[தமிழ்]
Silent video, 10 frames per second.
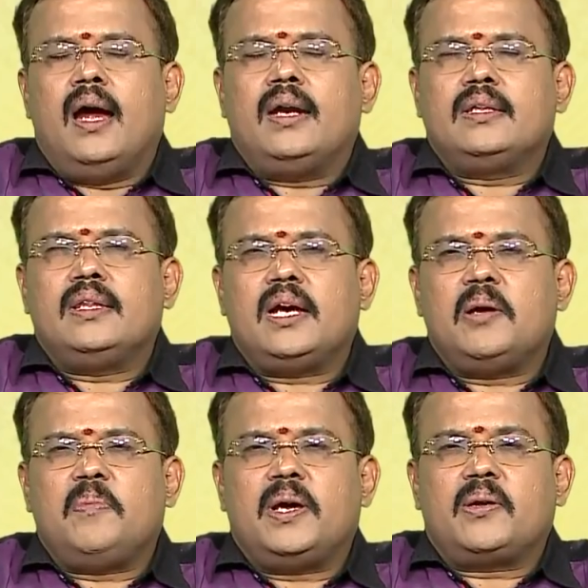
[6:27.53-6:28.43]
அடுத்ததாக
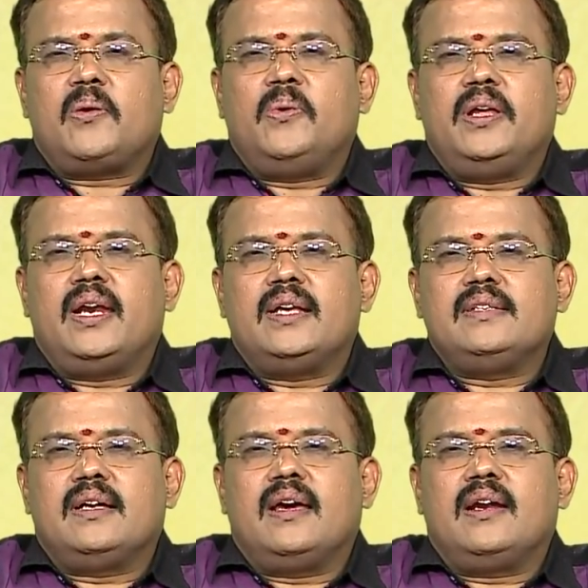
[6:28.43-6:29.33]
பார்க்கக்கூடிய
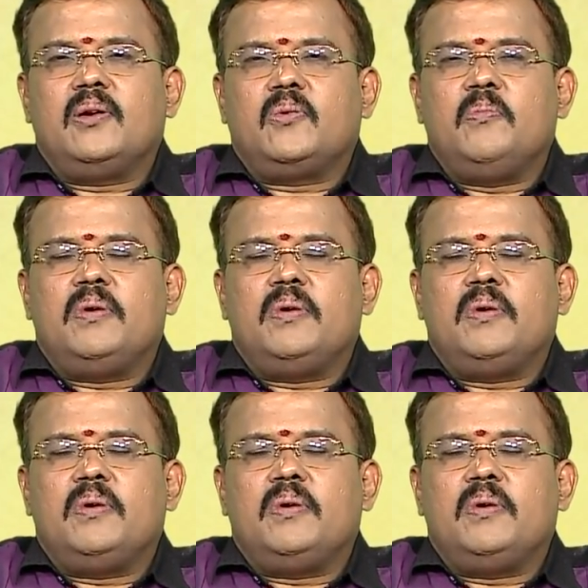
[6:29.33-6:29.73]
ராசிக்காரர்கள் கும்ப